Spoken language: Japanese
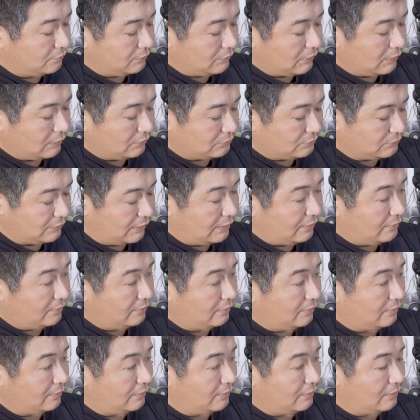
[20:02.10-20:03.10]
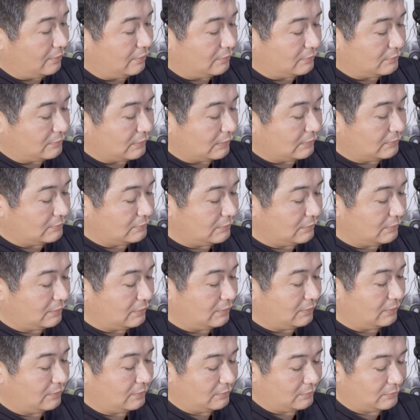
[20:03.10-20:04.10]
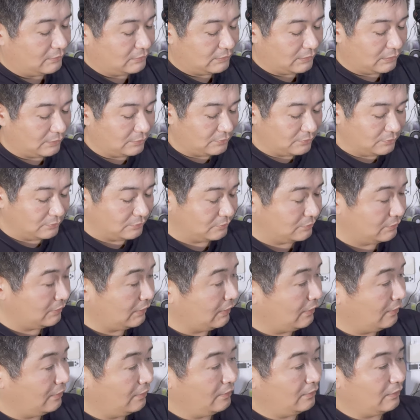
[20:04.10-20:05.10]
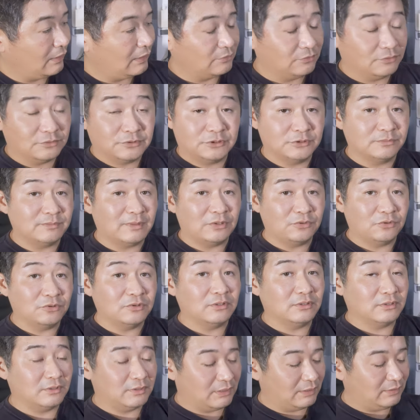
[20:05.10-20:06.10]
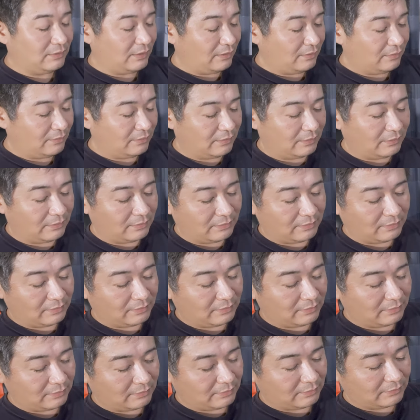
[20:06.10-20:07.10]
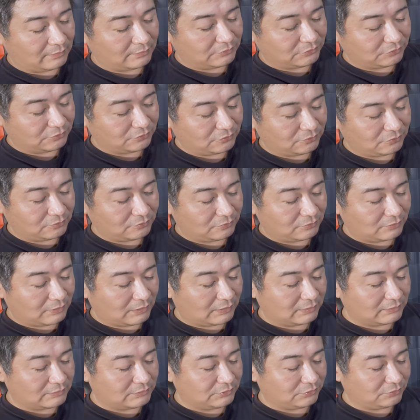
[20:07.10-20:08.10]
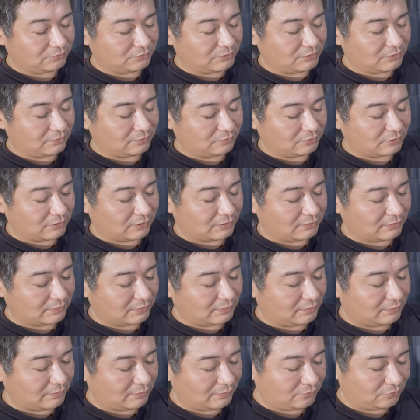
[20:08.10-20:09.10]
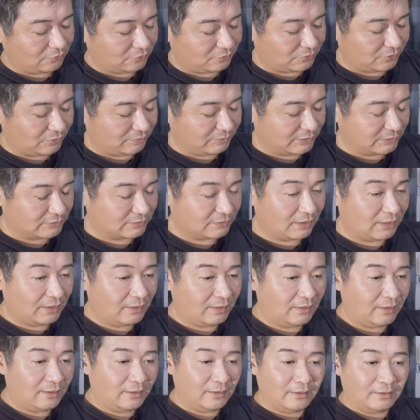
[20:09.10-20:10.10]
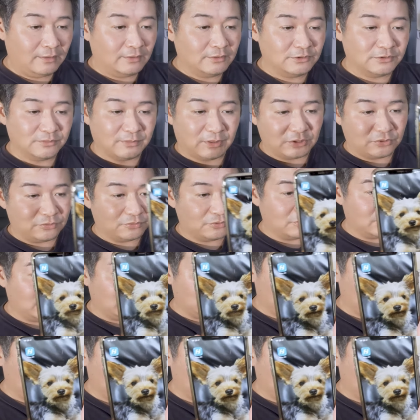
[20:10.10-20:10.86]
音楽ね、えー、再生してるあのスマホでね、えー、その感じを見てもらえたらなと思います。スマートフォン